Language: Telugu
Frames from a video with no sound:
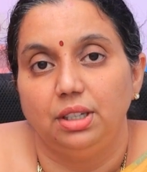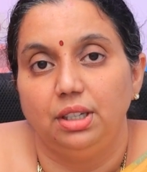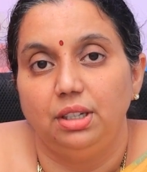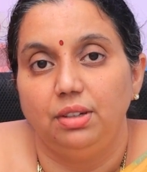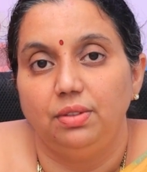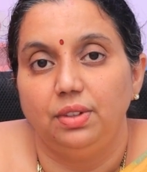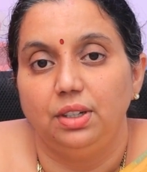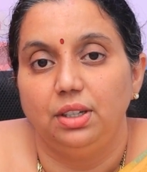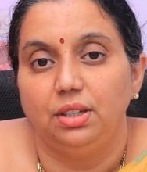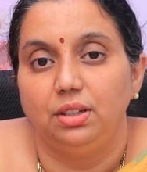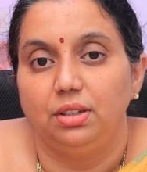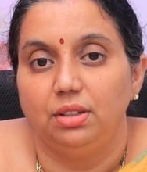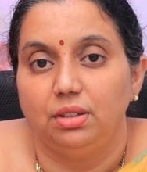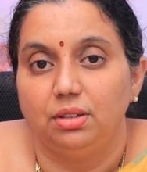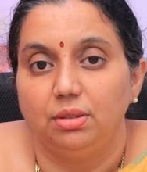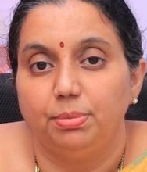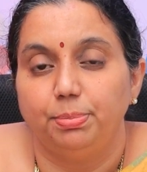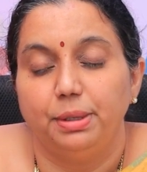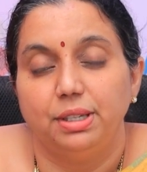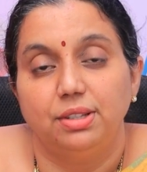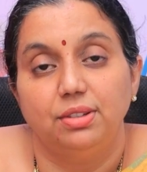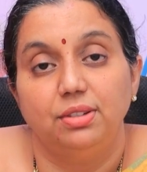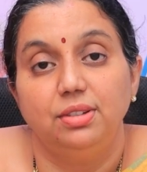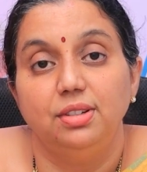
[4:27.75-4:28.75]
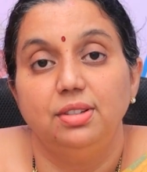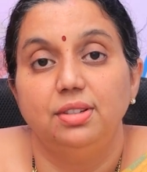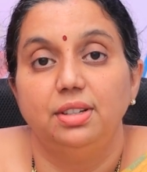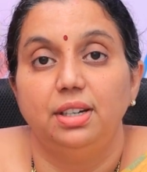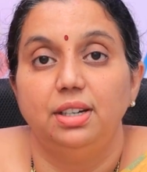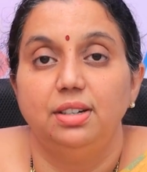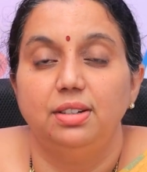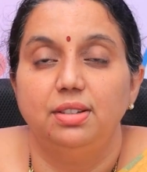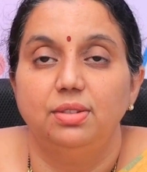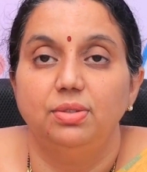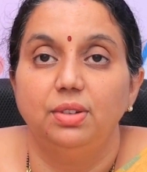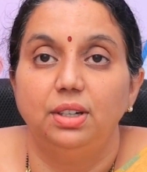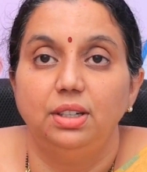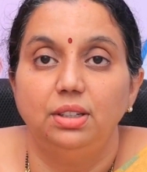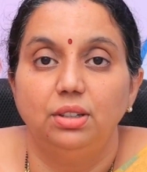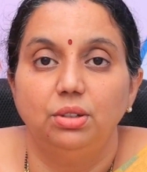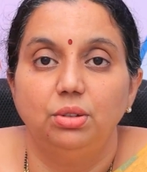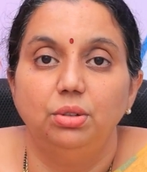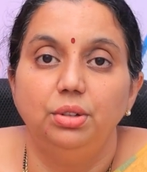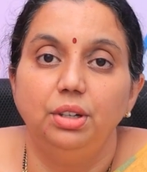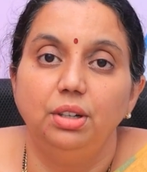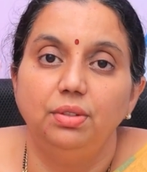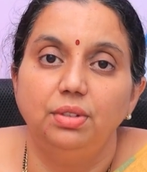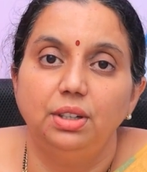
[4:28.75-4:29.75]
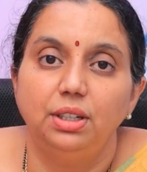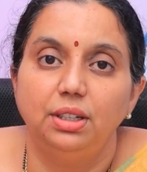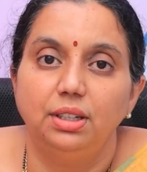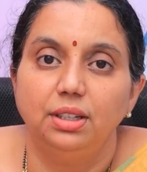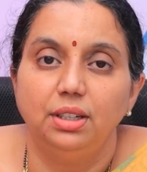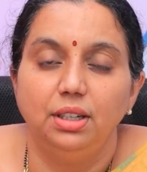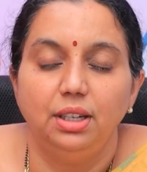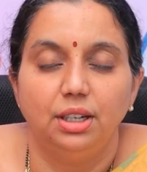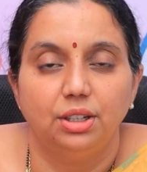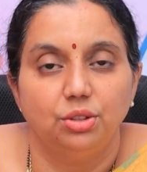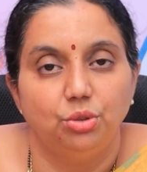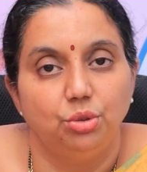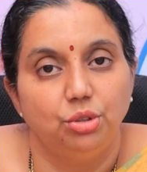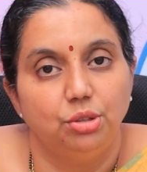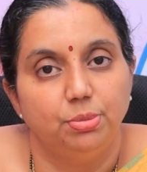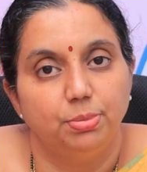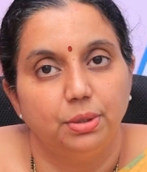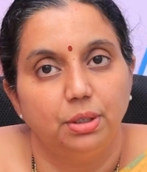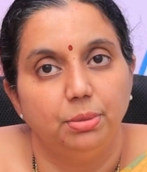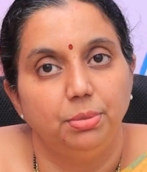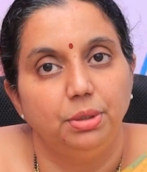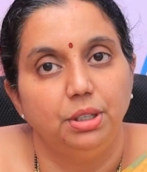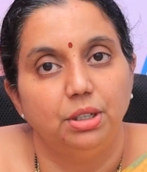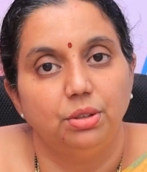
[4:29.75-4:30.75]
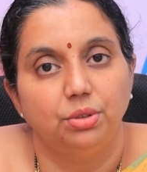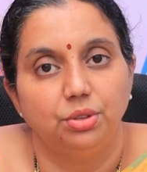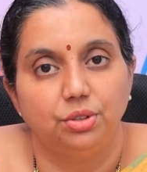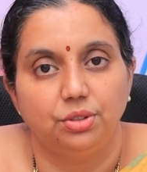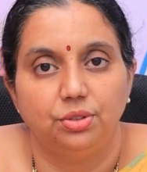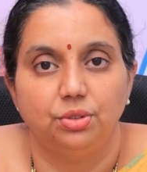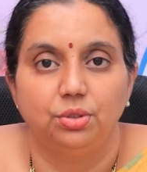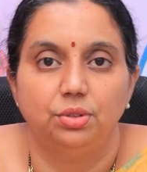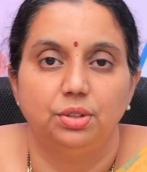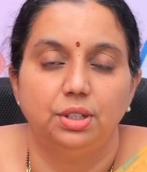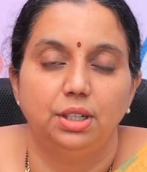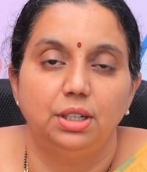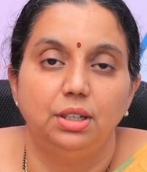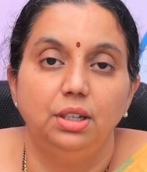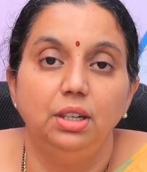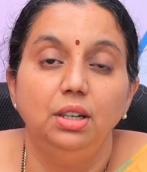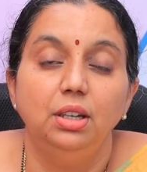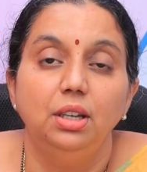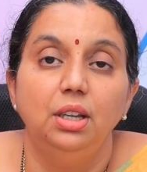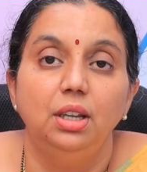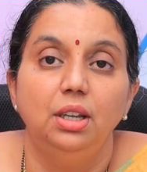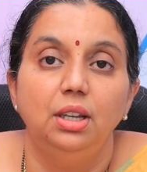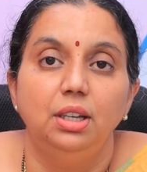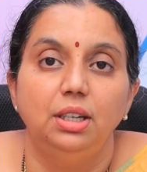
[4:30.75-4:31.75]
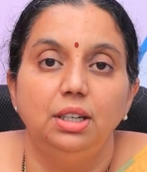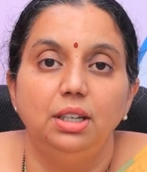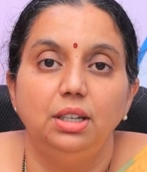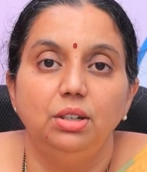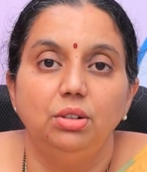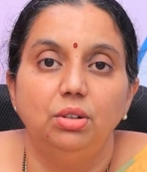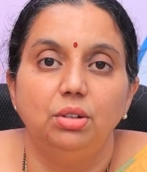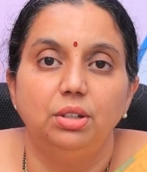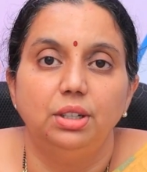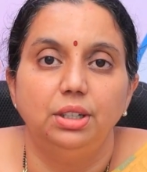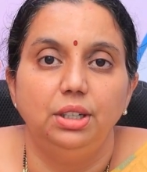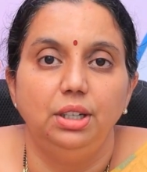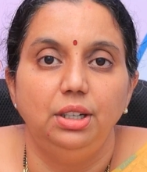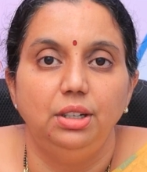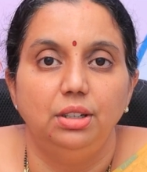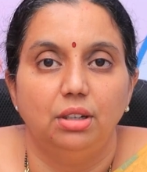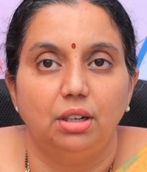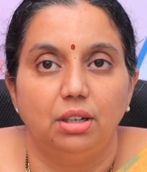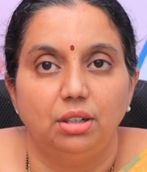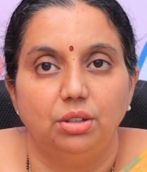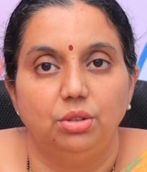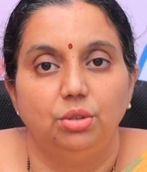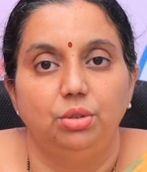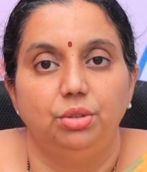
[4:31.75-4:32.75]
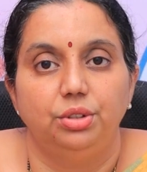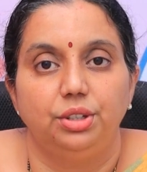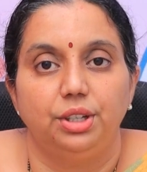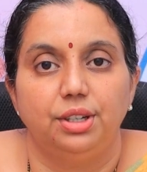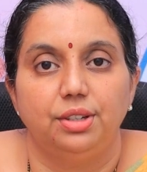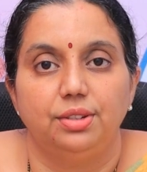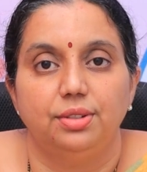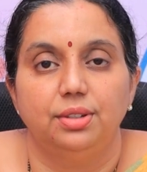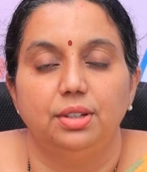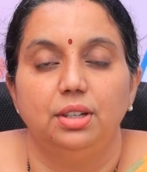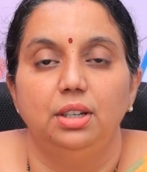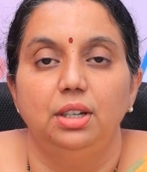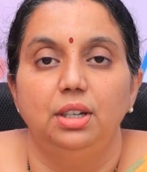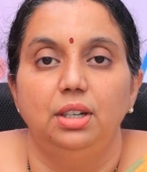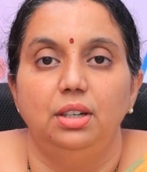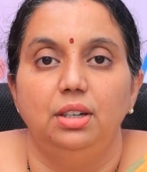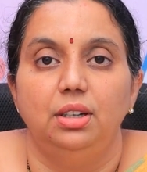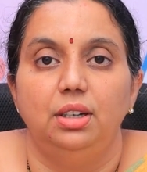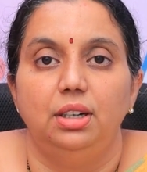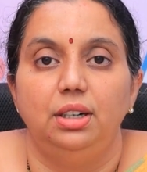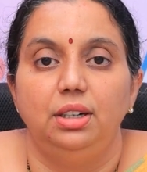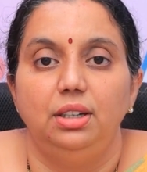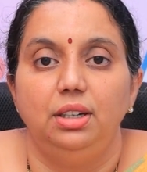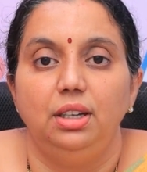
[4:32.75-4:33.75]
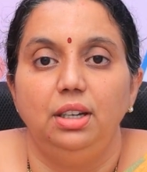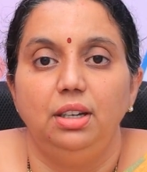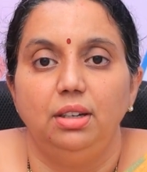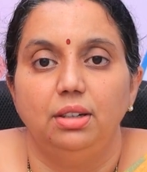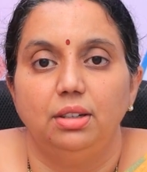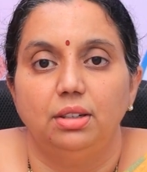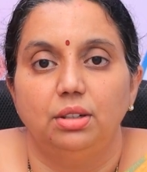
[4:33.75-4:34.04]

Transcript: ఇవి పెస్టిసైడ్స్ వల్ల కూడా వాళ్ళకి అజోస్పామియా వస్తుందండి ఇంకొకటి నార్కోటిక్స్ అంటే